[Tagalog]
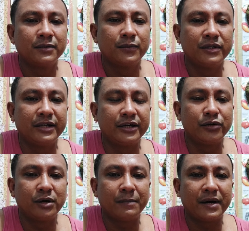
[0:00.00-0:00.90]
pwede
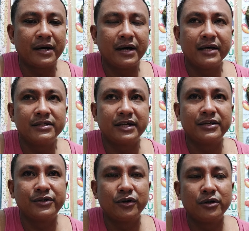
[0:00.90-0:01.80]
kayong
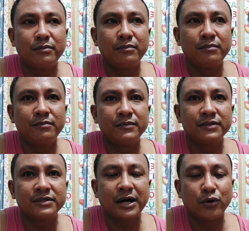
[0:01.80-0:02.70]
magpa-schedule
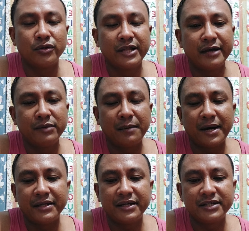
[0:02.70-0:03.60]
sa online mga
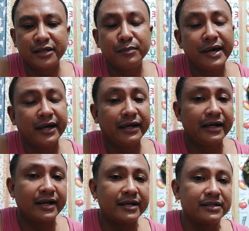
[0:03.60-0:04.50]
body sa NBI
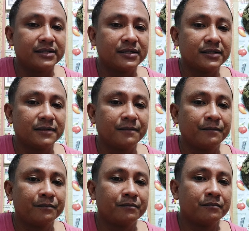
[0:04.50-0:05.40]
clearance
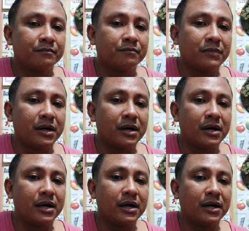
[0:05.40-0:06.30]

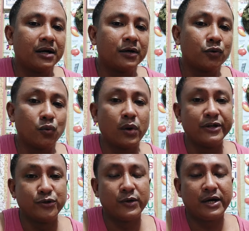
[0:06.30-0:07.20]
makukuha
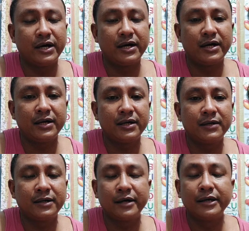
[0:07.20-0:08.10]
nyo ka
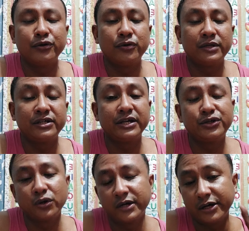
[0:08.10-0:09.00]
ay ano
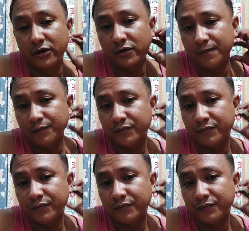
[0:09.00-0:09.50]
schedule kayo